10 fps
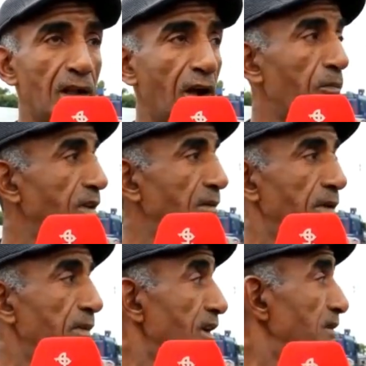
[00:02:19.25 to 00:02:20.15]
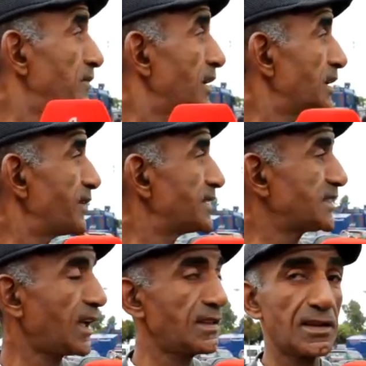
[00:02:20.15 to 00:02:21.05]
ها هما دابا باركين باركين في هذه
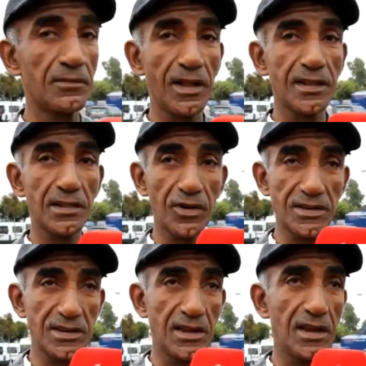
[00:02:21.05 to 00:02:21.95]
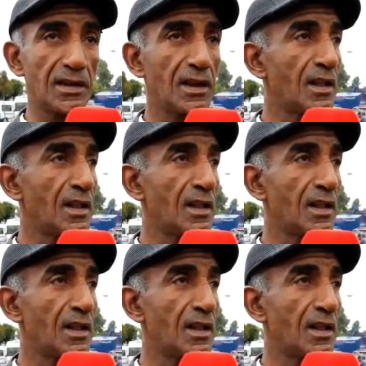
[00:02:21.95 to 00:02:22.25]
الساحه ديال محطه الملك زياد